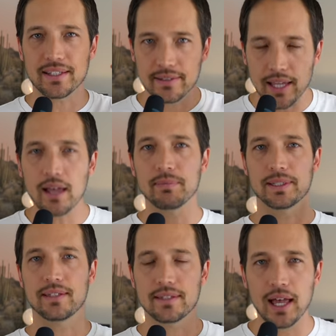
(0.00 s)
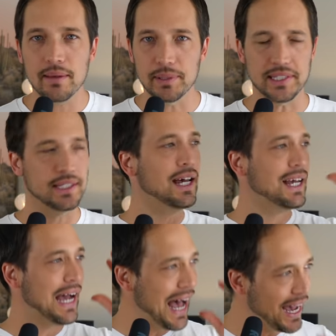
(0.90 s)
スサービスサービス、
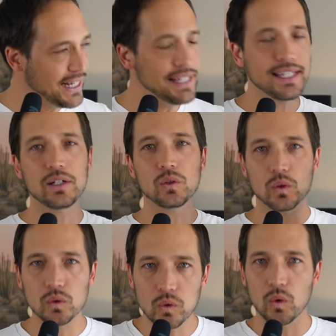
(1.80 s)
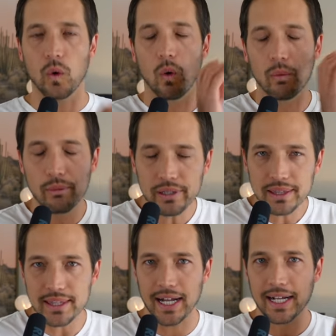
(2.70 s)
相手のことを思っ
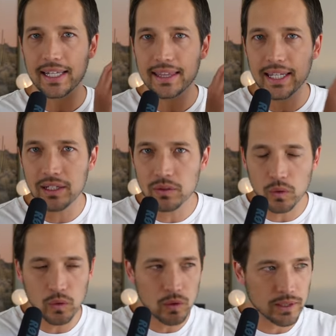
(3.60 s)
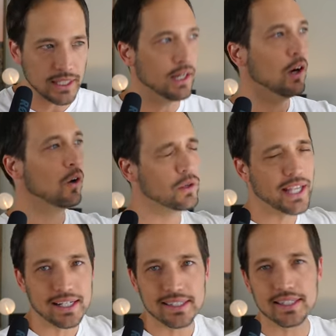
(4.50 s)
てあげているところにお
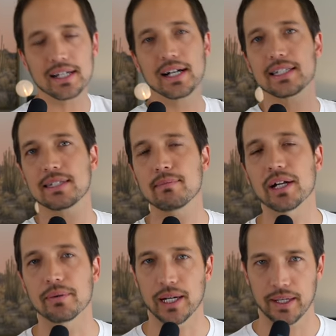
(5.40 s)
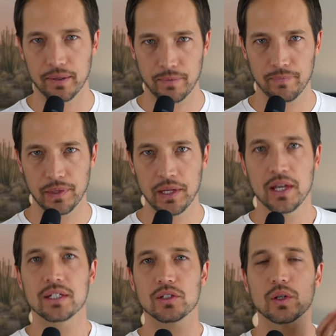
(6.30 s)
客さんが集まるわけよ。
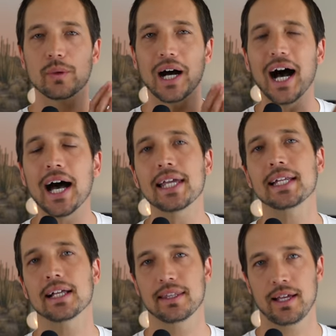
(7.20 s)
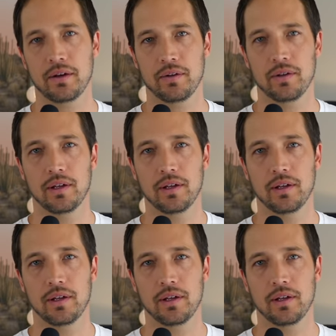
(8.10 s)
それは愛なんだよ。